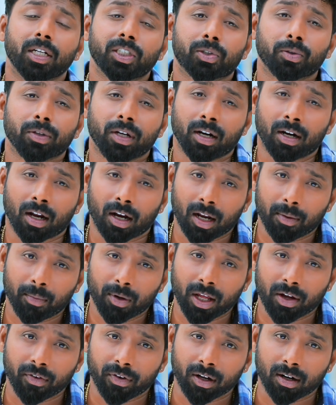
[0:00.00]
ஐஸ்வர்யா
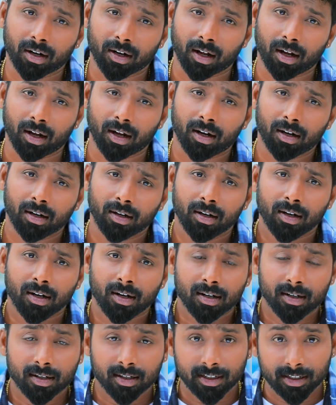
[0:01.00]
நல்லபடியாக வேணும்னா
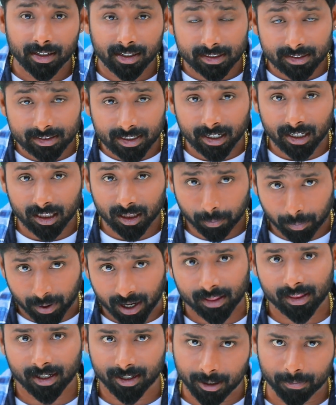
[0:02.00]
நீ ரிஸ்க் எடுத்து
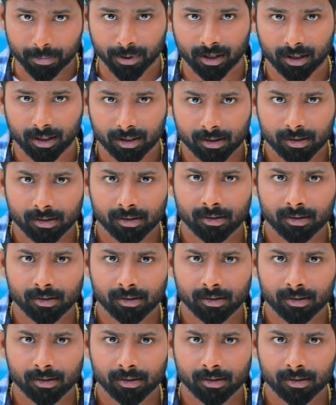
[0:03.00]
பணத்தை ரெடி பண்ணு